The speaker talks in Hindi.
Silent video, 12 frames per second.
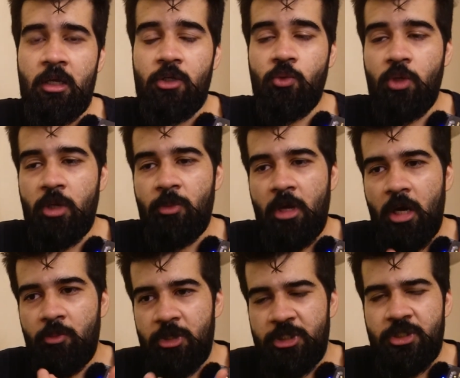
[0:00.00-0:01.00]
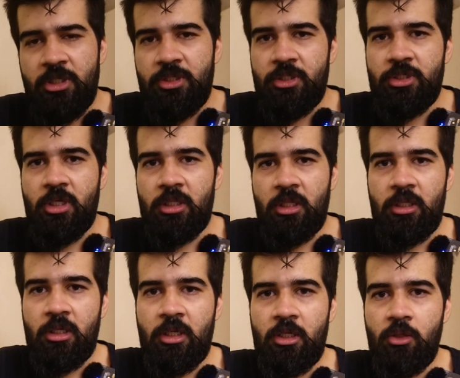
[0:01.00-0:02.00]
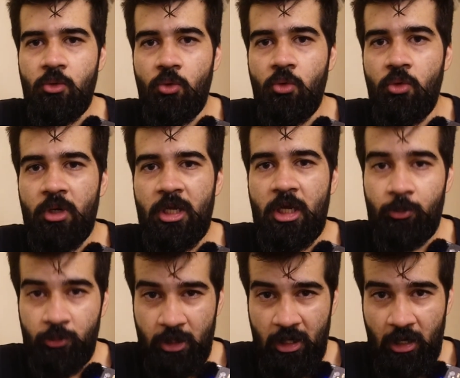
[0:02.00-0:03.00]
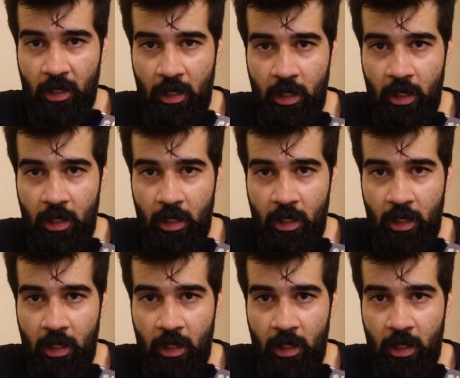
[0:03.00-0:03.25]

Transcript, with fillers: क्योंकि मैं हमेशा से चाहता था कि लोगों के अपने